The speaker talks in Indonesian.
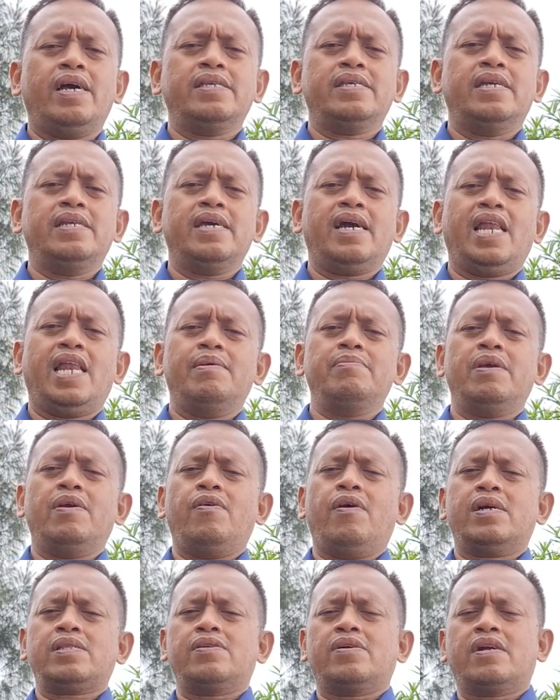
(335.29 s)
hanya dialami
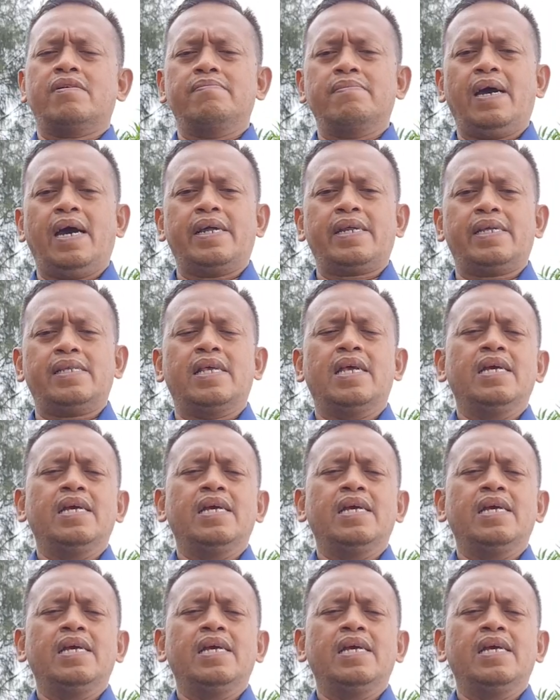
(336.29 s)
waktu kemarin,